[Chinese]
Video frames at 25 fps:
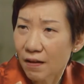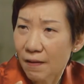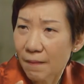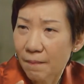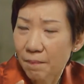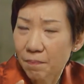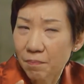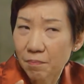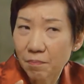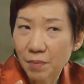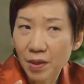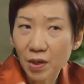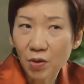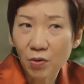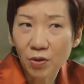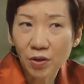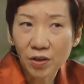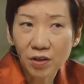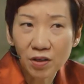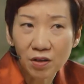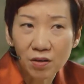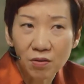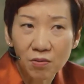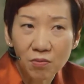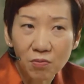嗯，没有
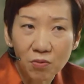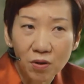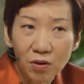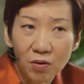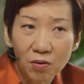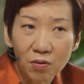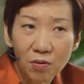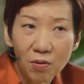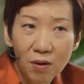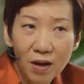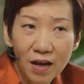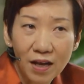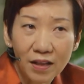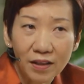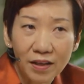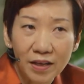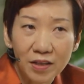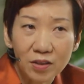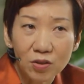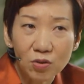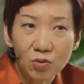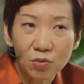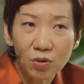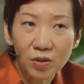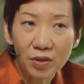一个文化
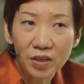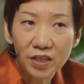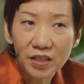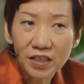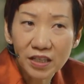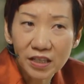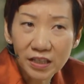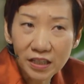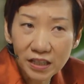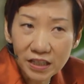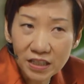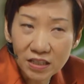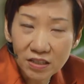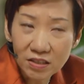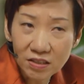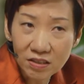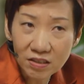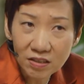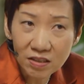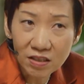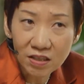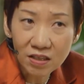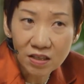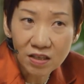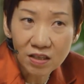来做一个根
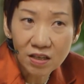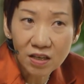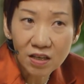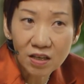基。